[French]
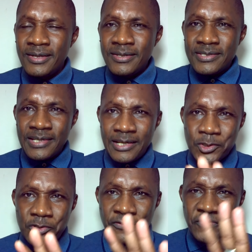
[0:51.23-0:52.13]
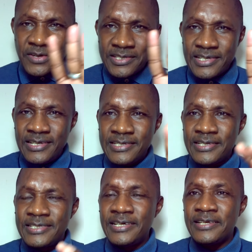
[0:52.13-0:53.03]
C'est la surface qui les
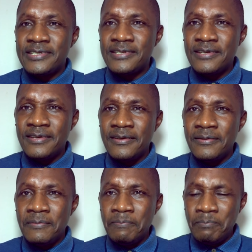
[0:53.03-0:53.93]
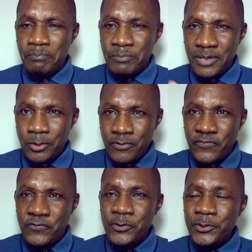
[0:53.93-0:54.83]
intéresse, mais le
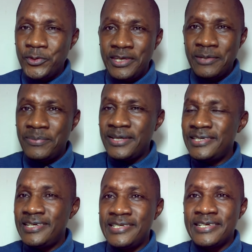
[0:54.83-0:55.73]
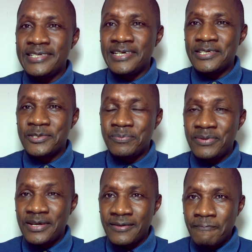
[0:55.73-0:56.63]
fond du débat ne les intéresse pas.